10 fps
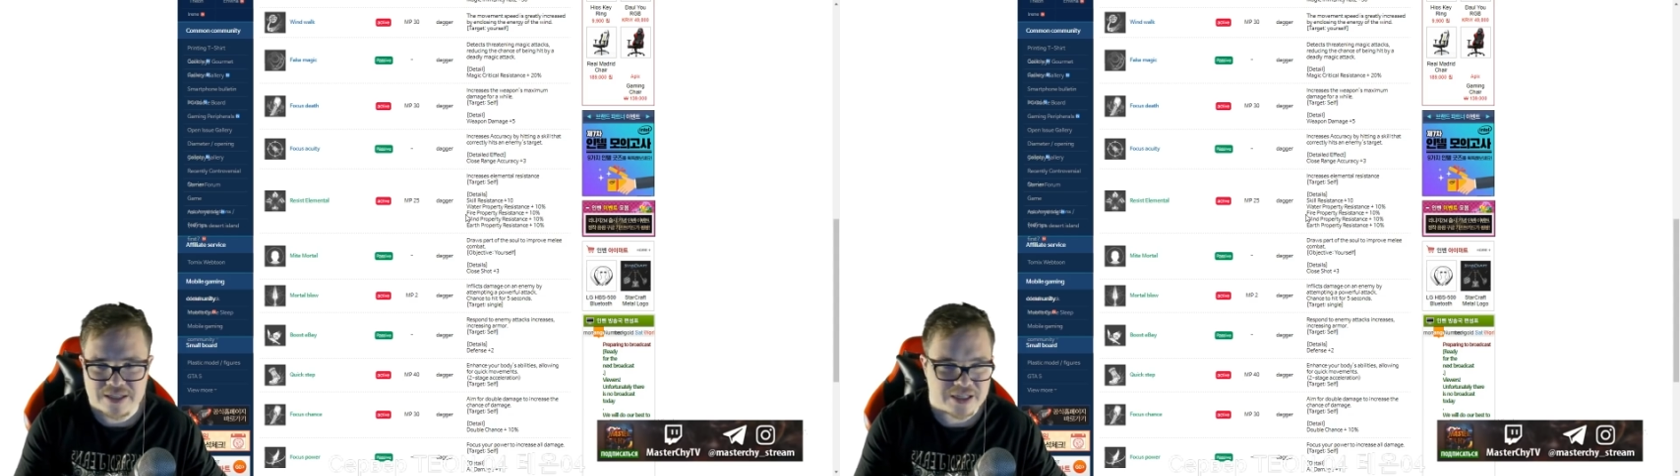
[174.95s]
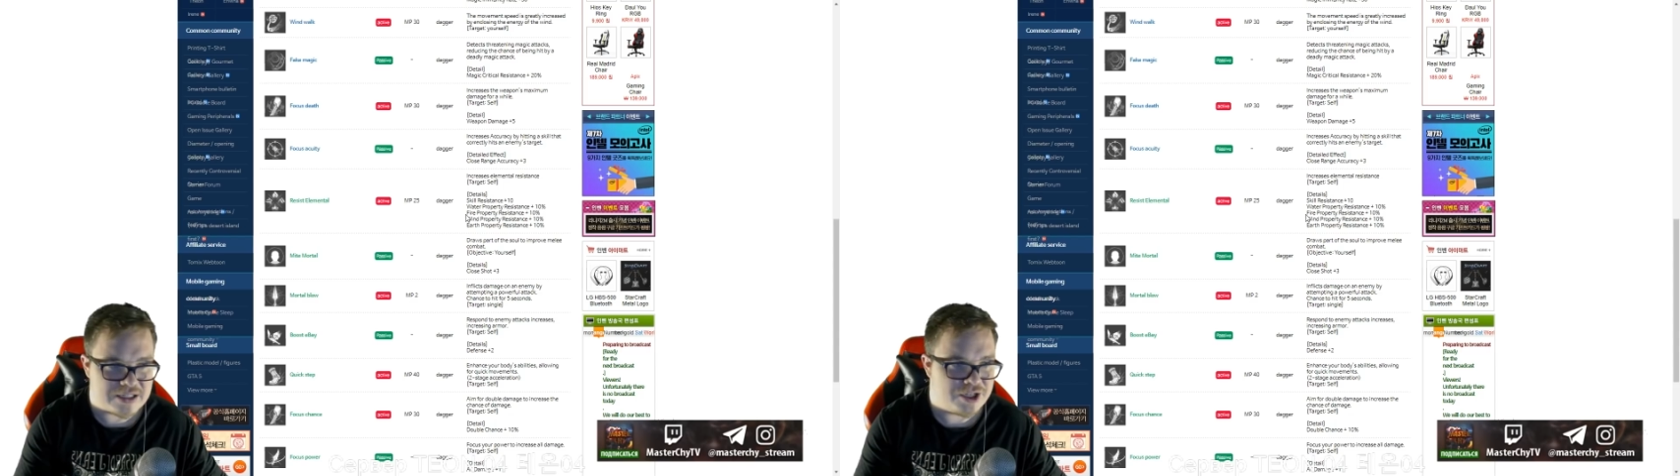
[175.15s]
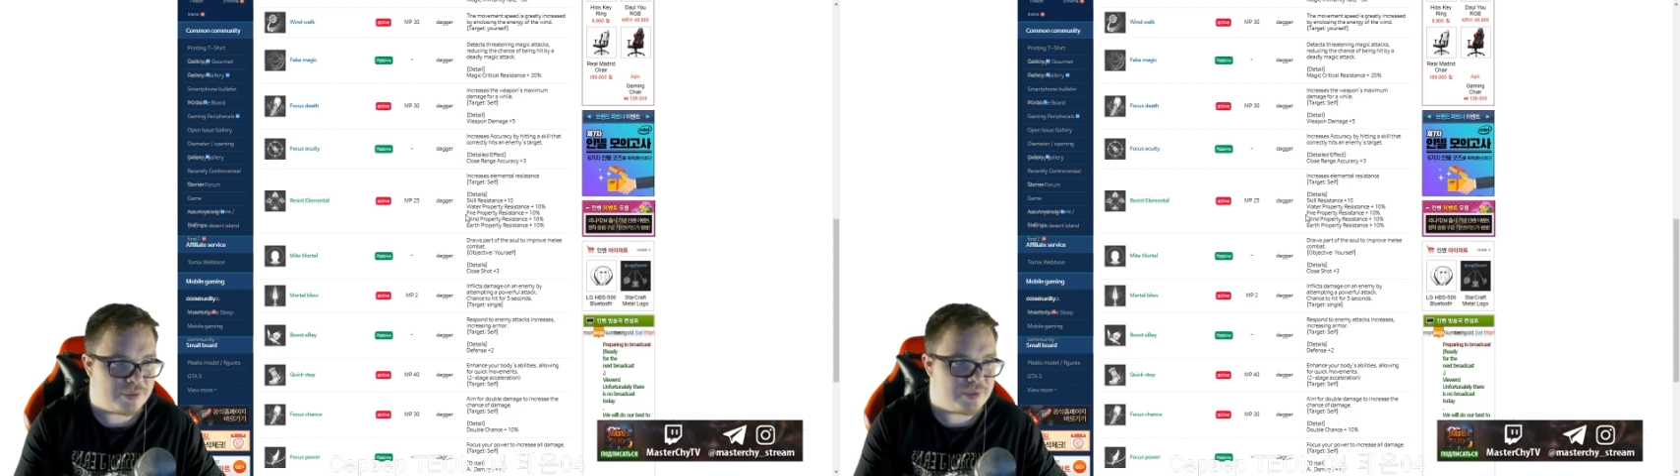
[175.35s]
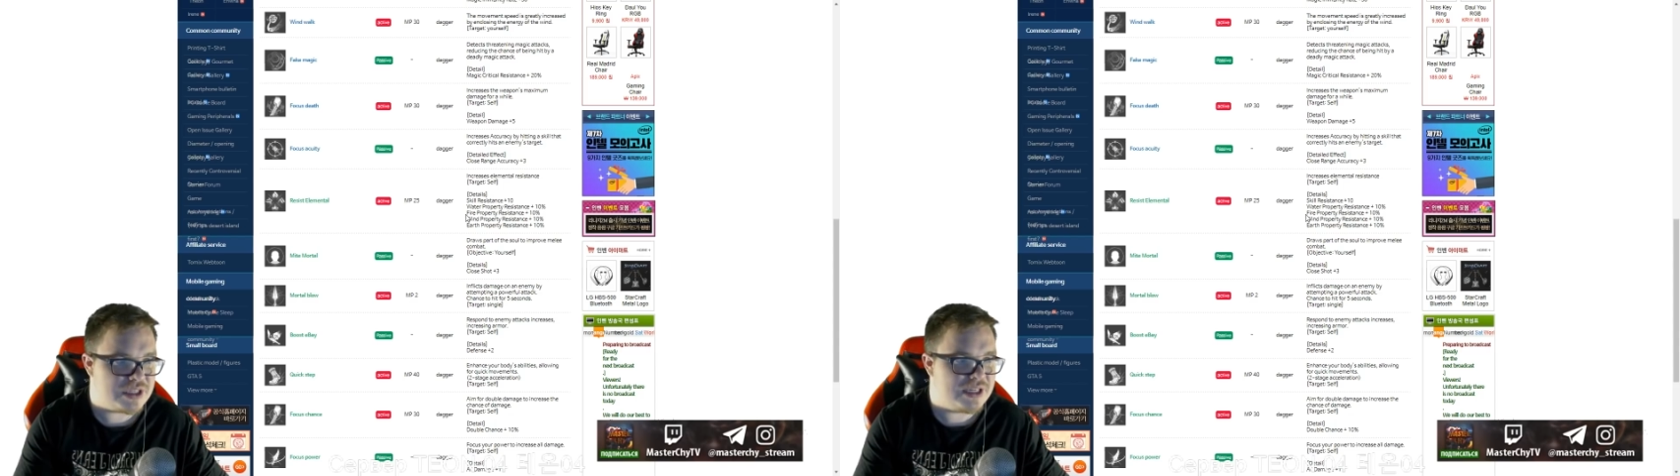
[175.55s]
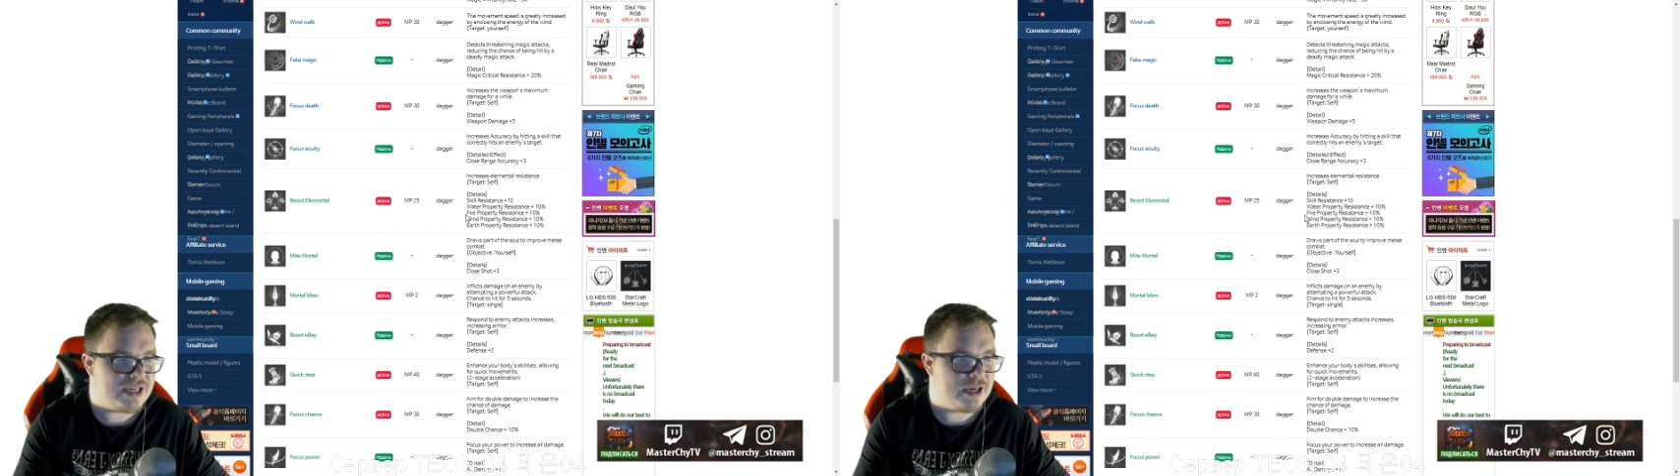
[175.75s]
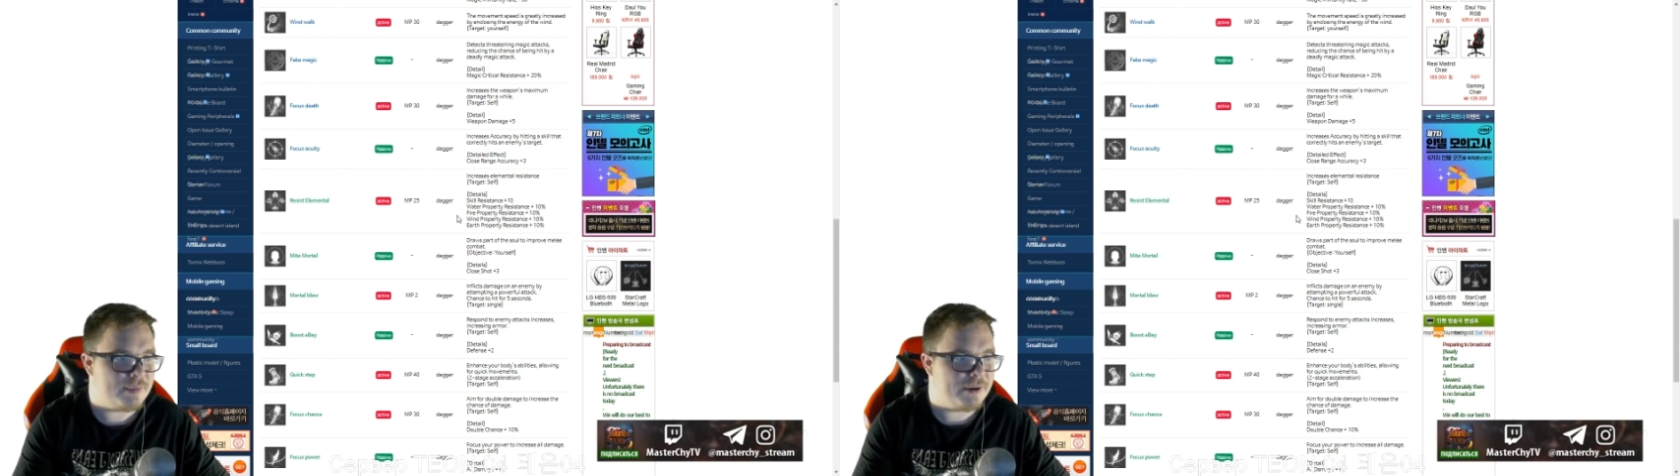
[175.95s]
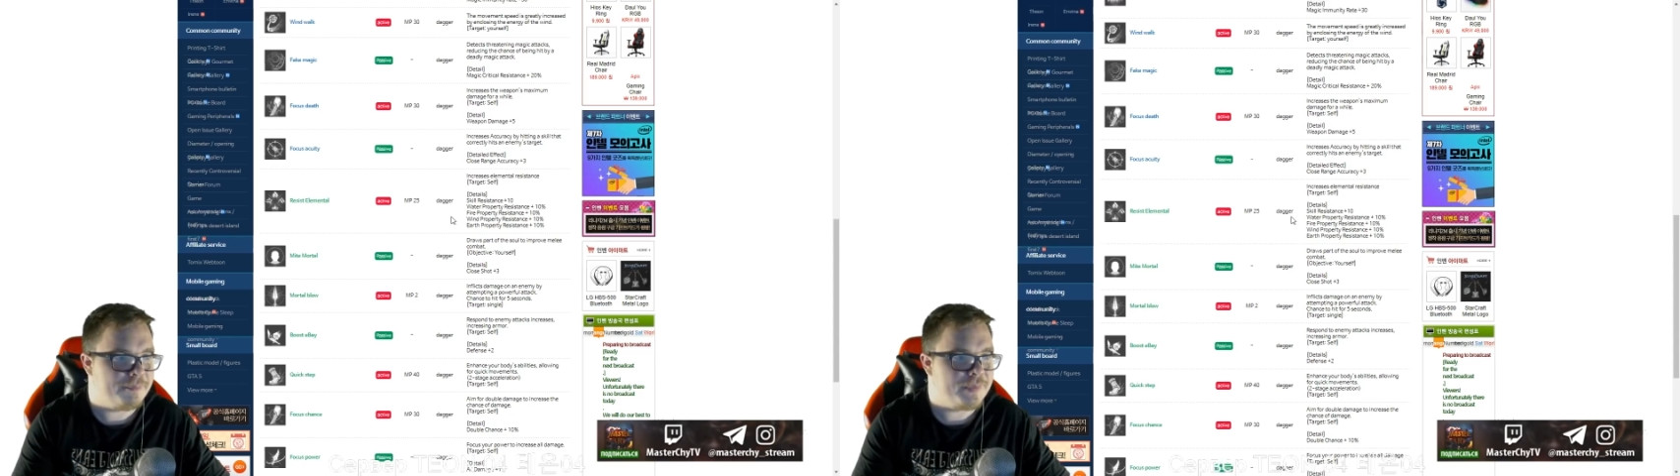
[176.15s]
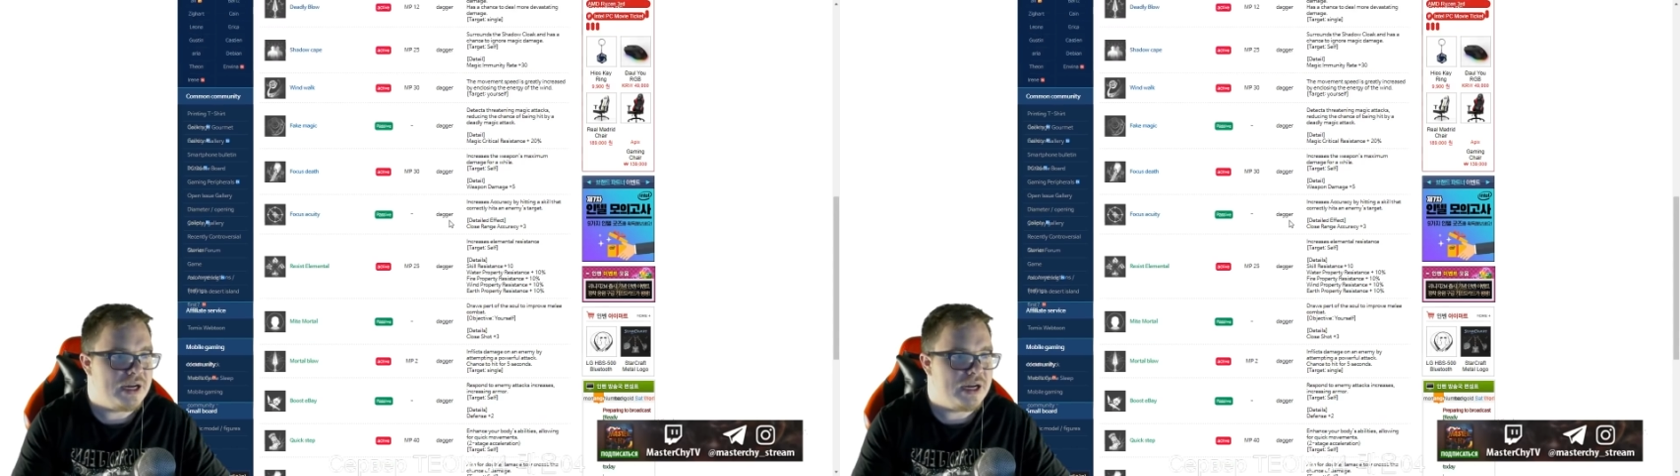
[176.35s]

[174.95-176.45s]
с различными стихиями.